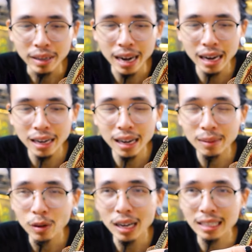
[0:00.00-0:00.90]
Mình nghe
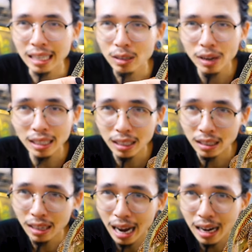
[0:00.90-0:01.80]
món đặc sản Nhung Cát
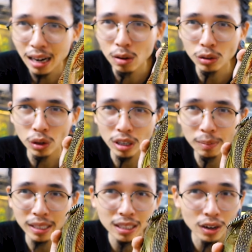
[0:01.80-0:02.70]
từ khá là lâu rồi
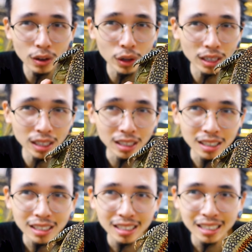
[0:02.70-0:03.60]
nhưng mình chưa có cơ hội được
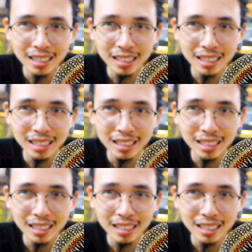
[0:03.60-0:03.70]
thử.